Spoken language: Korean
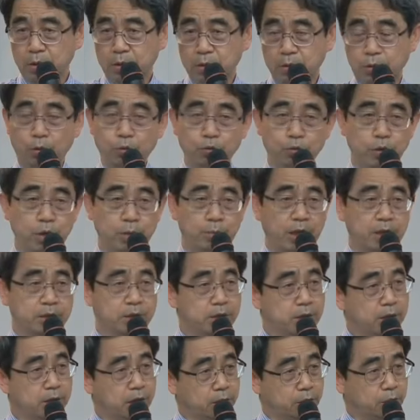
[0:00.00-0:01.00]
겨울에 막
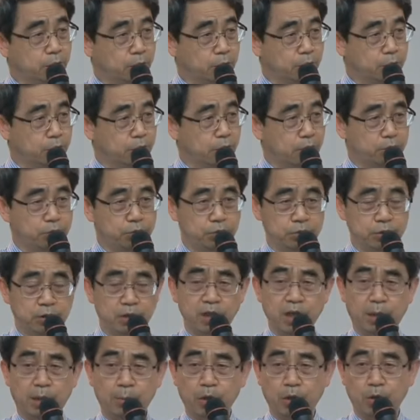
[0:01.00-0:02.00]
식량 떨어져 가고
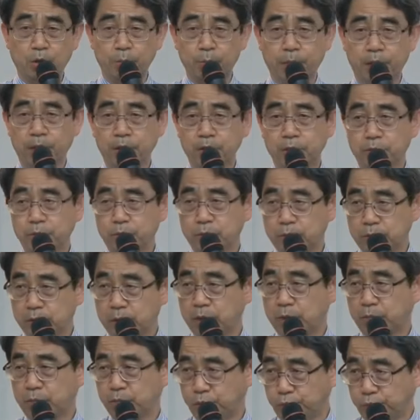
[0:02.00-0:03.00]
있는데 남의 거 빼앗으면 그
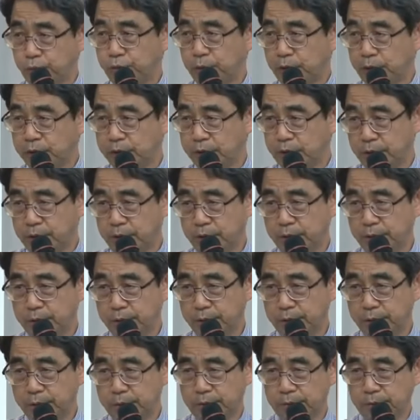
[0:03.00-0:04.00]
사람 죽으라는
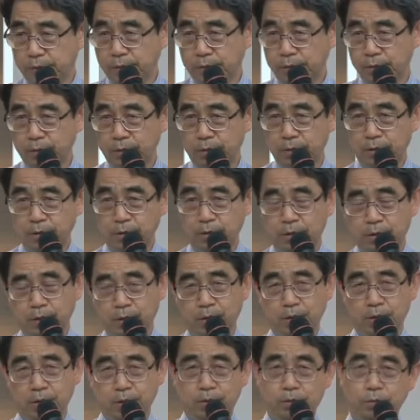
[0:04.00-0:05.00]
얘기예요.
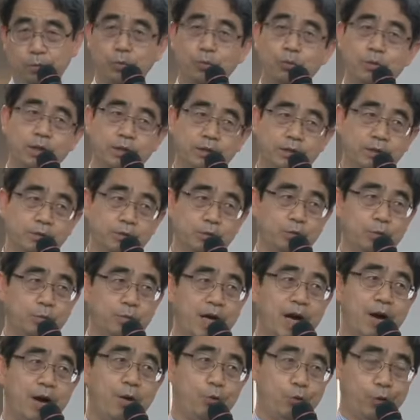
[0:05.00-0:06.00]
그리고 동화들이 조금
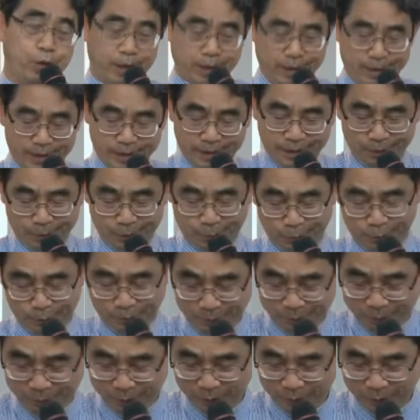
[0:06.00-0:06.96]
가혹하긴 해요.